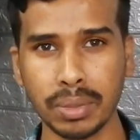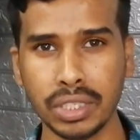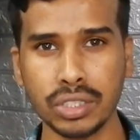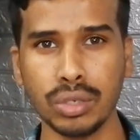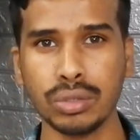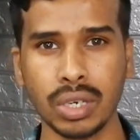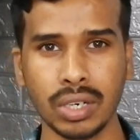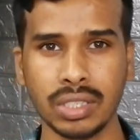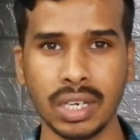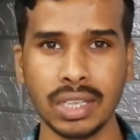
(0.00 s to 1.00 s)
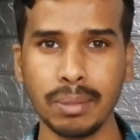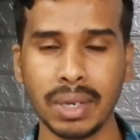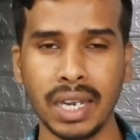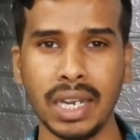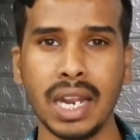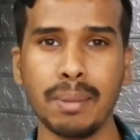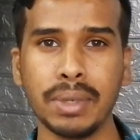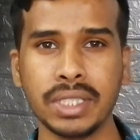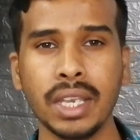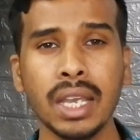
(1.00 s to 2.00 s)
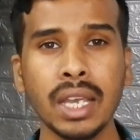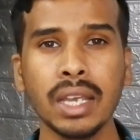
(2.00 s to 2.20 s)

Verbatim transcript: సంబంధించి న్యూస్ రావడం జరిగింది మన ఇండియన్ ఎంబసీ